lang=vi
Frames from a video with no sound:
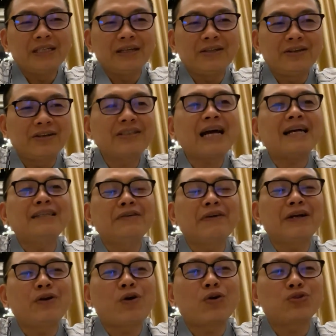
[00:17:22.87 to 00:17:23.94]
thì thực ra như
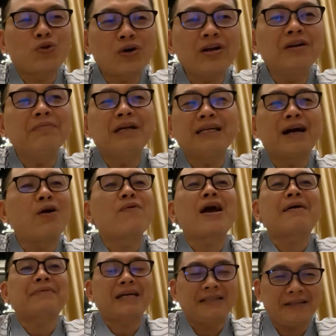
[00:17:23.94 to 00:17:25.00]
vậy nó còn tốt hơn mình là không
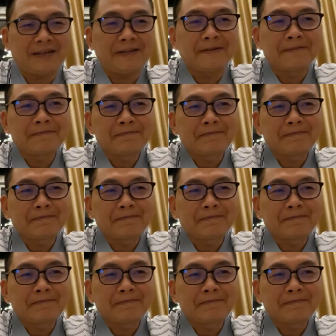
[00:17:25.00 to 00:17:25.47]
làm cái gì